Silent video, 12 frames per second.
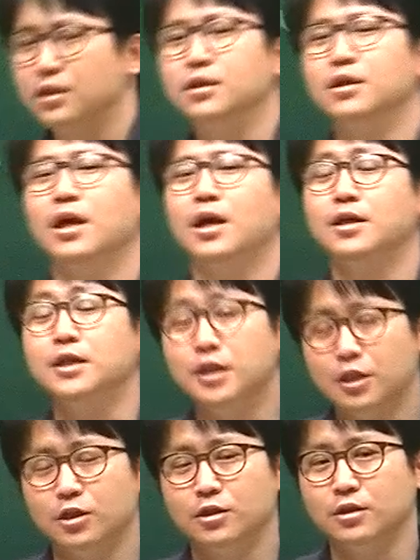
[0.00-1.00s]
그들의
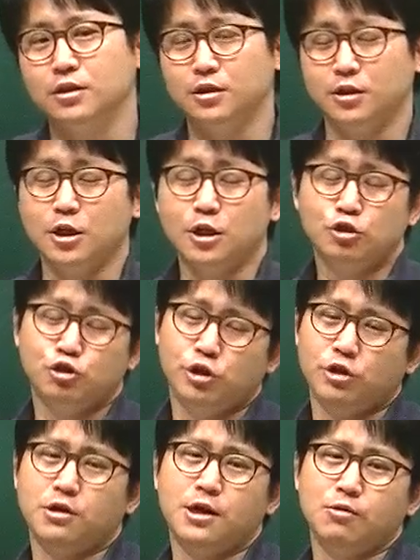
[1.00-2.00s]
의견들을
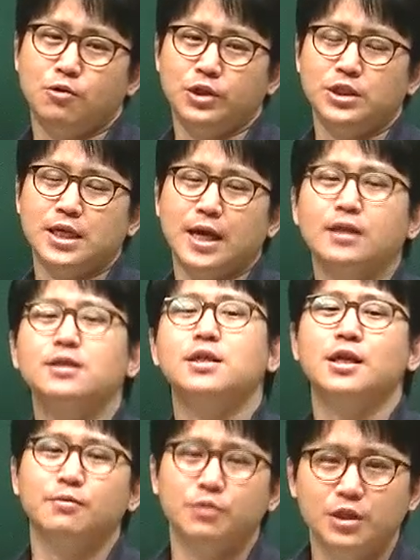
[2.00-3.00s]
쉐어하고 있지 않은
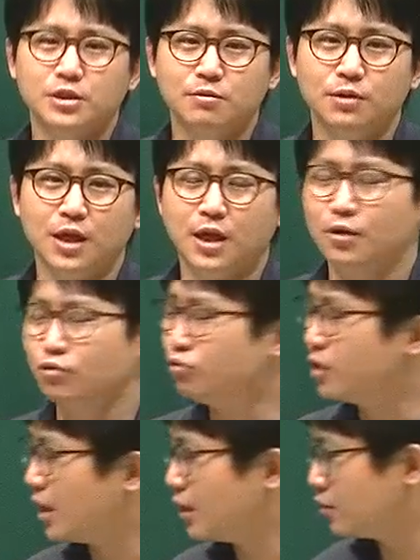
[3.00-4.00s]
사람들이 있습니다.
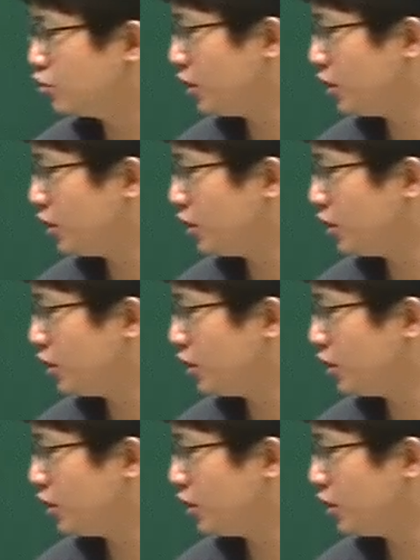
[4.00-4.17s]
누구랑